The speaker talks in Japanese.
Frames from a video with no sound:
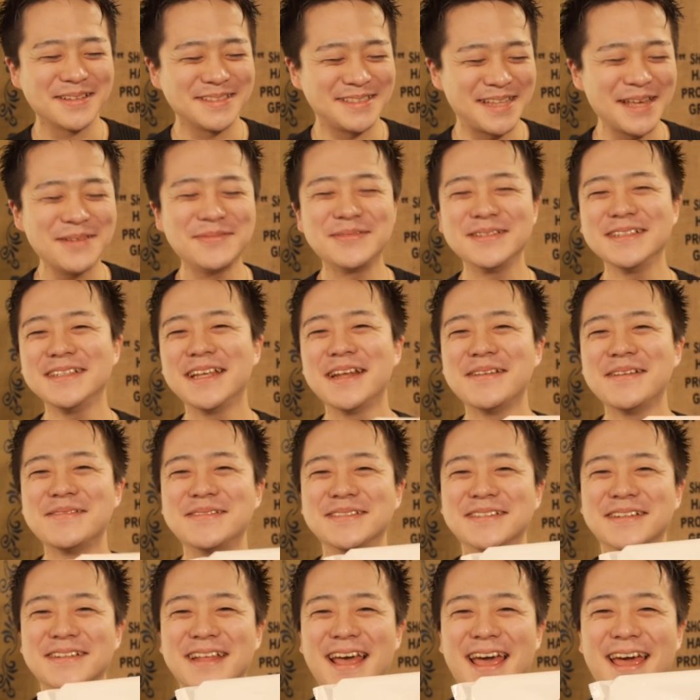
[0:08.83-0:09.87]

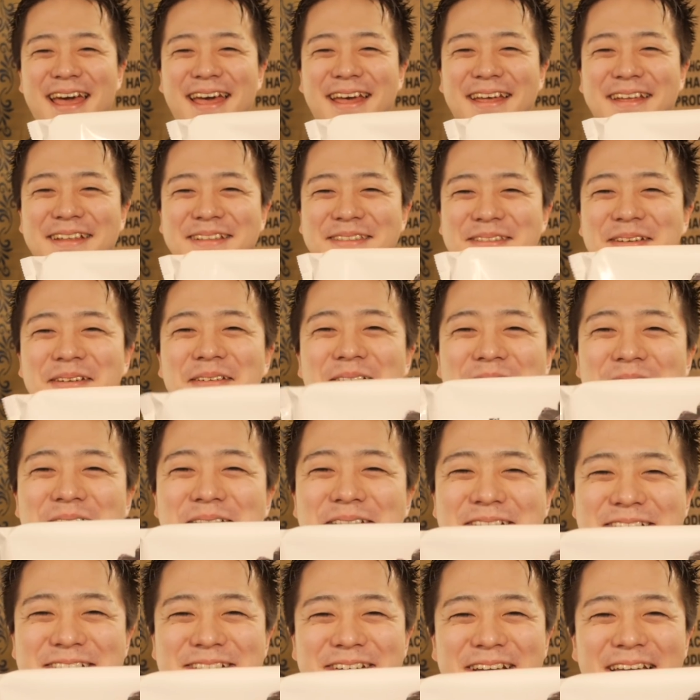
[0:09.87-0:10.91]
セブンイレブンのね、濃厚
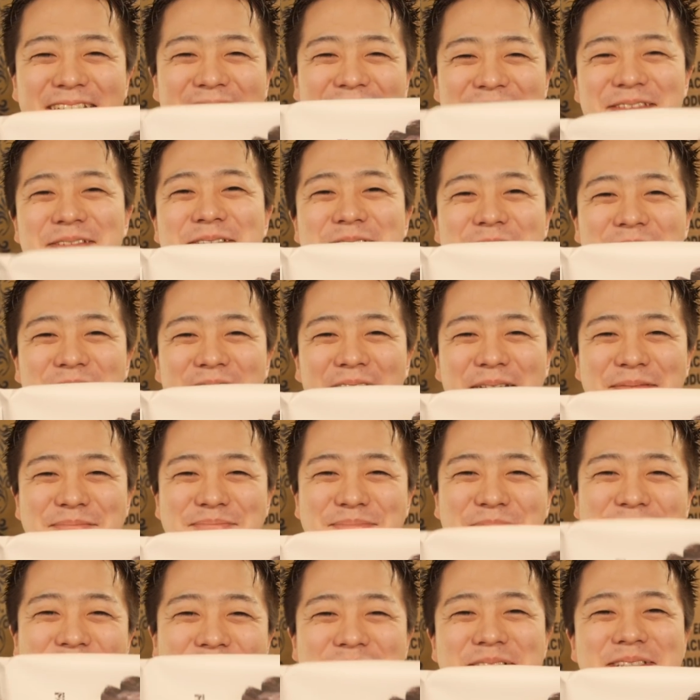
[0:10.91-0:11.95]
口溶けガトーショコラ。
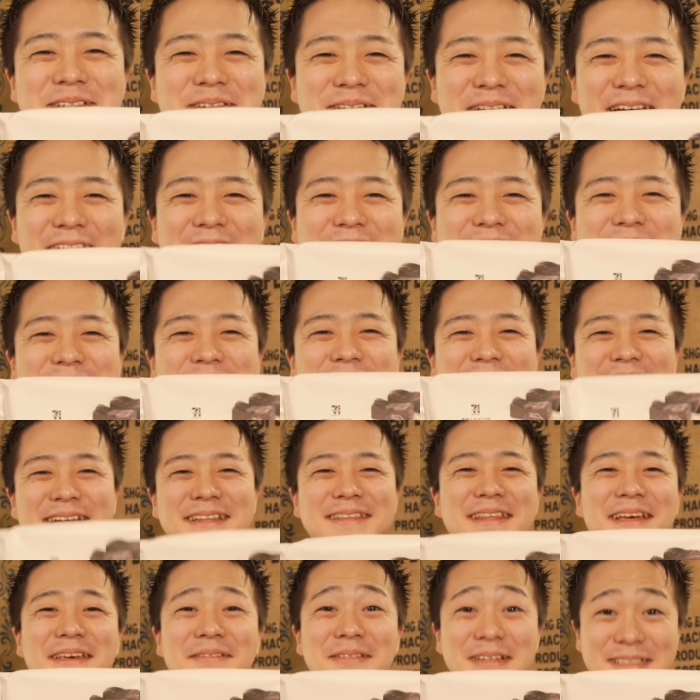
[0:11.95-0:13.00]
こいつをね、初めて
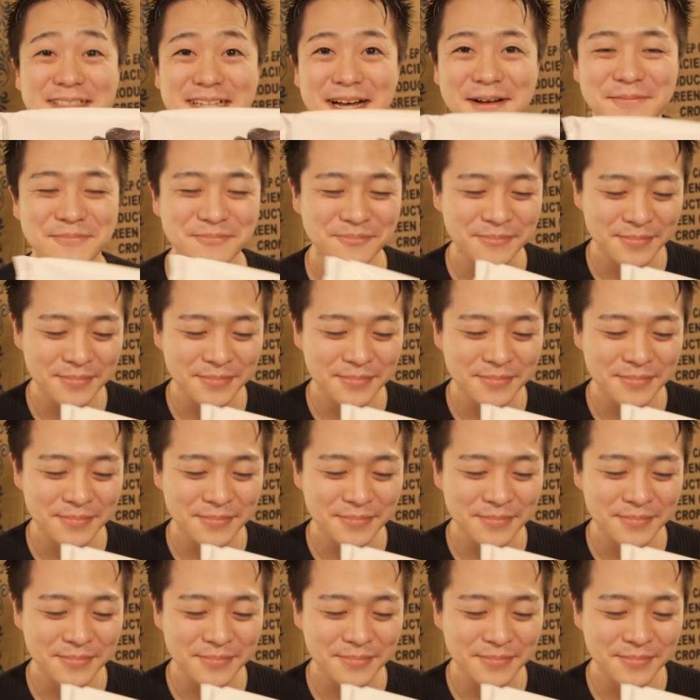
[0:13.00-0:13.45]
買ってきました。